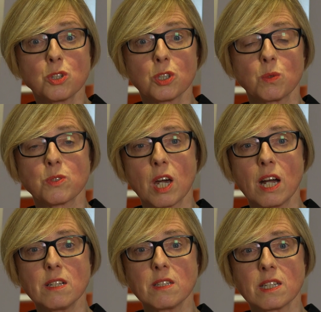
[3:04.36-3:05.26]
wünsche ich uns
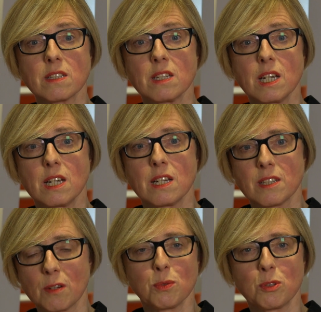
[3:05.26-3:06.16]
allen, denn
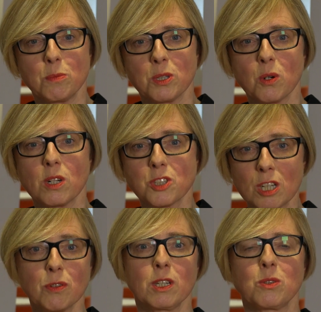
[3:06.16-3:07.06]
da fühle ich mich auch als
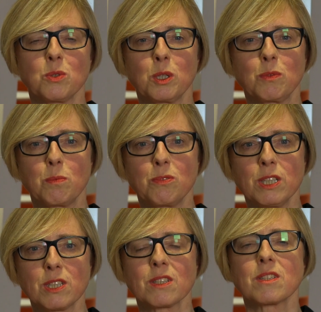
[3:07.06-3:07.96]
Chefredakteurin
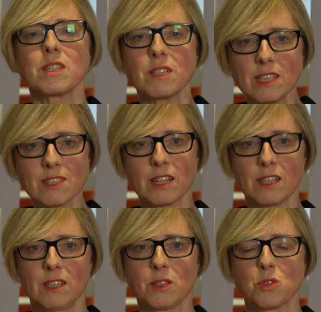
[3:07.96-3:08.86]
verpflichtet. In dieser
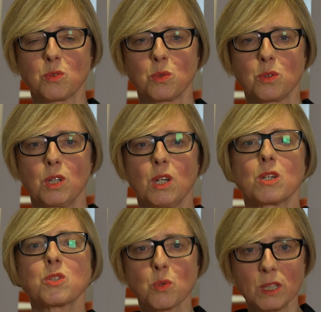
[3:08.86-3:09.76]
Redaktion
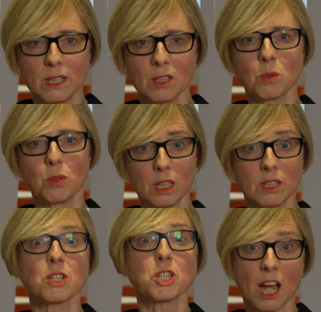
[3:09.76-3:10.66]
soll jede und
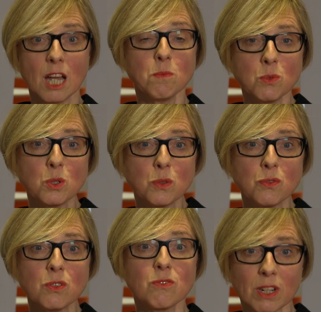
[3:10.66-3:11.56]
jeder schreiben
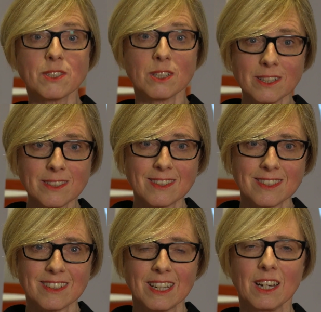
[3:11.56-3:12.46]
dürfen, was
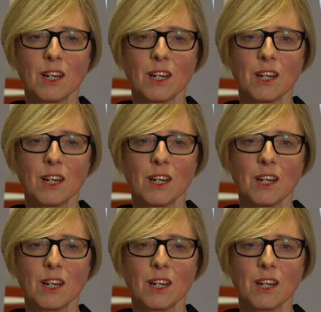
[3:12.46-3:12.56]
ist,